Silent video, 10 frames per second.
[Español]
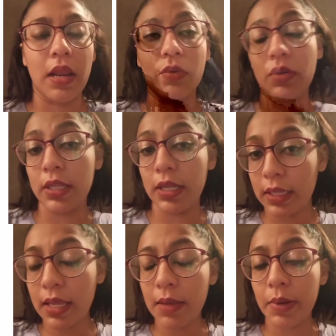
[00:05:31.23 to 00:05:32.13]
autoridad
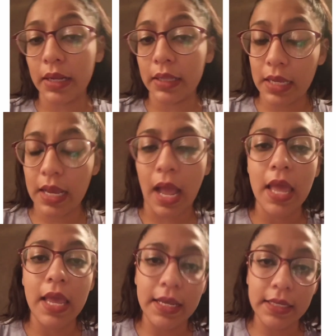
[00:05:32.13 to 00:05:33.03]
que practica
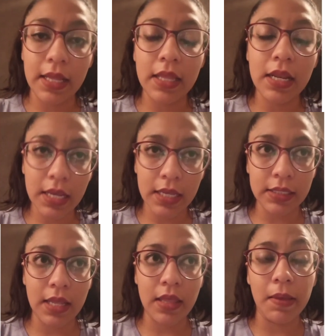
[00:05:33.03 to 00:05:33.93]
esta
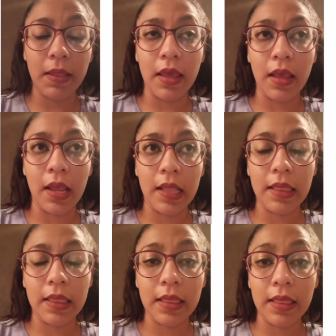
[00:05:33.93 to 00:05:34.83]
diligencia debe de,
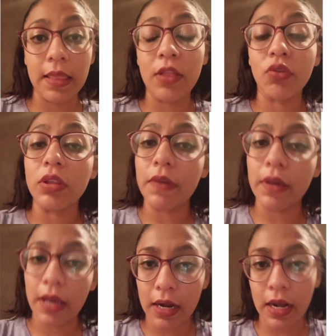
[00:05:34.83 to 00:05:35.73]

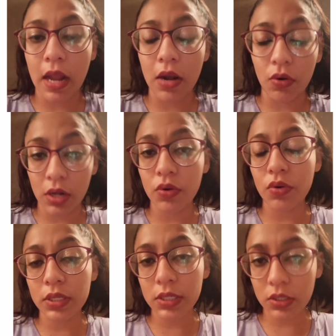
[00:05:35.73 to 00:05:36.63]
notificarle al órgano
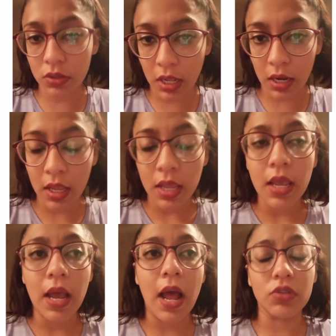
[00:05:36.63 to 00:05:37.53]
jurisdiccional
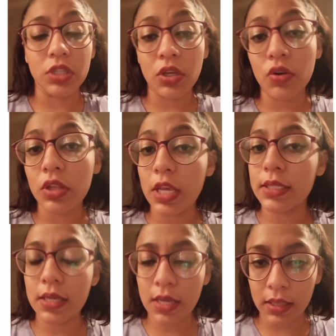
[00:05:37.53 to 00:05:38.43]
a los cinco días
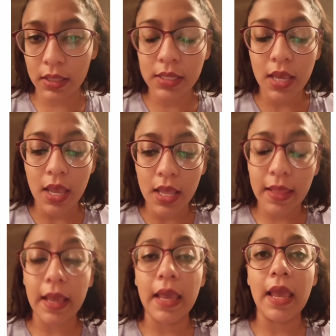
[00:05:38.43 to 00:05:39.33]
siguientes
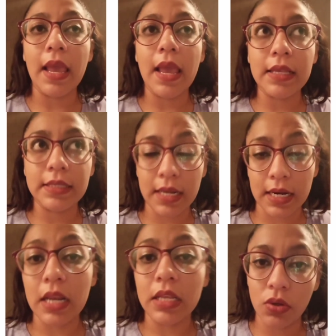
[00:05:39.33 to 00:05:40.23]
de que se
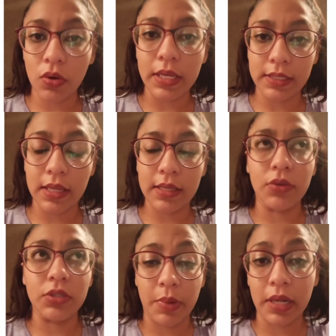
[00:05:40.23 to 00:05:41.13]
realizó ese, o
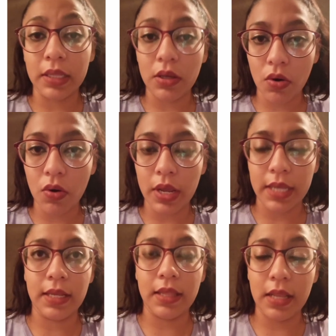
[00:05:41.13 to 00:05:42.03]
se practicó
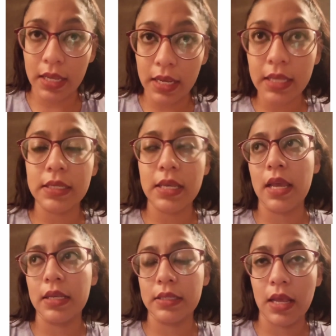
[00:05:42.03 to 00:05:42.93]
esa diligencia,
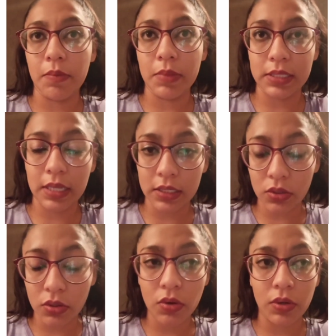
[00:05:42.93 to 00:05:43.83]
esa
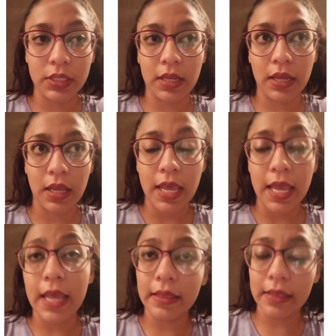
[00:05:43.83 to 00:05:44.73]
investigación o esa
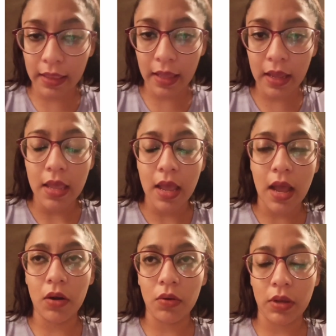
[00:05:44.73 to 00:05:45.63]
entrada
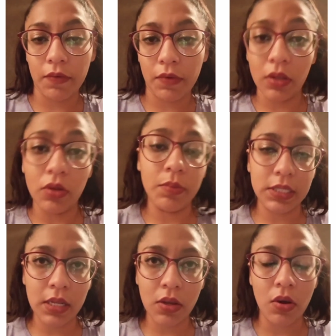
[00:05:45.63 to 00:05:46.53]
a lo que fue el
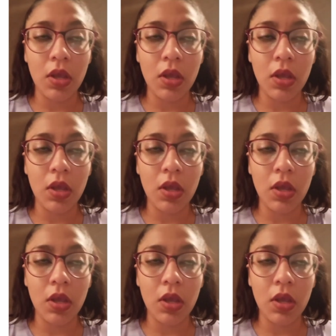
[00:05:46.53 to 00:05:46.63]
domicilio